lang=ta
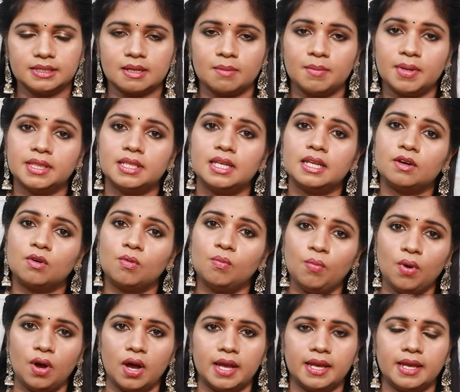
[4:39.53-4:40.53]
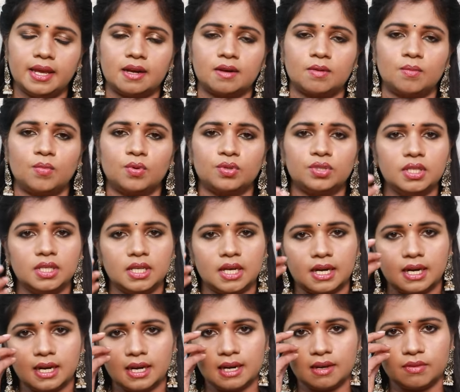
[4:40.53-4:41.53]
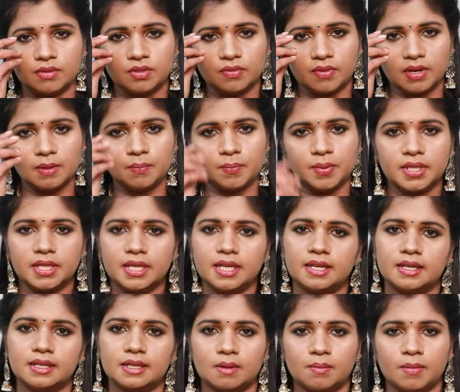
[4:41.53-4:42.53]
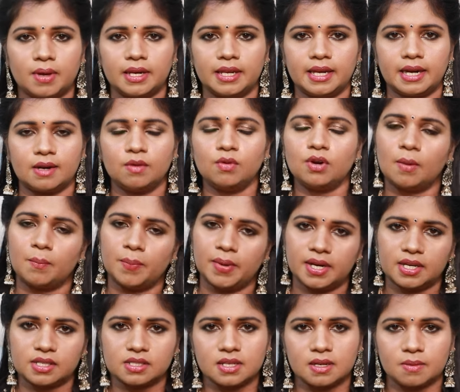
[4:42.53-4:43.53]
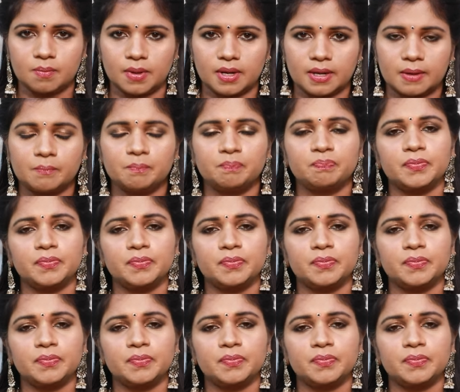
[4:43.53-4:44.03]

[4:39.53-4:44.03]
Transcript: சமயத்தில் ரொம்ப ஹையாக இருக்கும்போது கண்ணெல்லாம் வந்து வெளியே பிதுக்கிட்டு இருக்கிற மாதிரியான ஒரு அப்பியரன்ஸில் இருப்பாங்க